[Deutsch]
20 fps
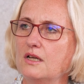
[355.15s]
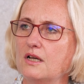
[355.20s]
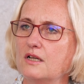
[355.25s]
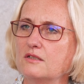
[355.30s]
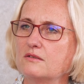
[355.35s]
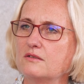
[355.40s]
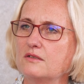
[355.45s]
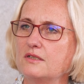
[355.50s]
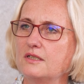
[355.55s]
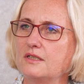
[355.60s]

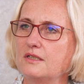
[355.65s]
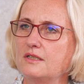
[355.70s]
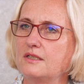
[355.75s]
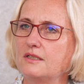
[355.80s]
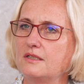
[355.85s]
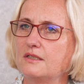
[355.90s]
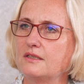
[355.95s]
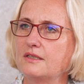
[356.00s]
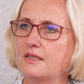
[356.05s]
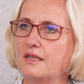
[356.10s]
Also
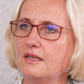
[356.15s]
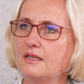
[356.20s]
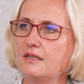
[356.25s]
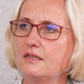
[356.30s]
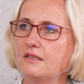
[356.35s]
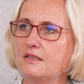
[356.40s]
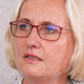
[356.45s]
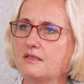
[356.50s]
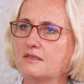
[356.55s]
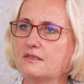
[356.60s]
ich
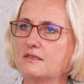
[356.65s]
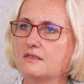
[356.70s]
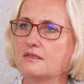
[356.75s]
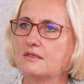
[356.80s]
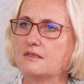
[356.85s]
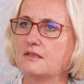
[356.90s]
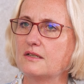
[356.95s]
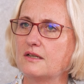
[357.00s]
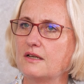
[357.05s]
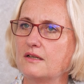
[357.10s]
denke,
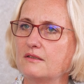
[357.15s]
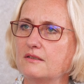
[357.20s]
dass äh,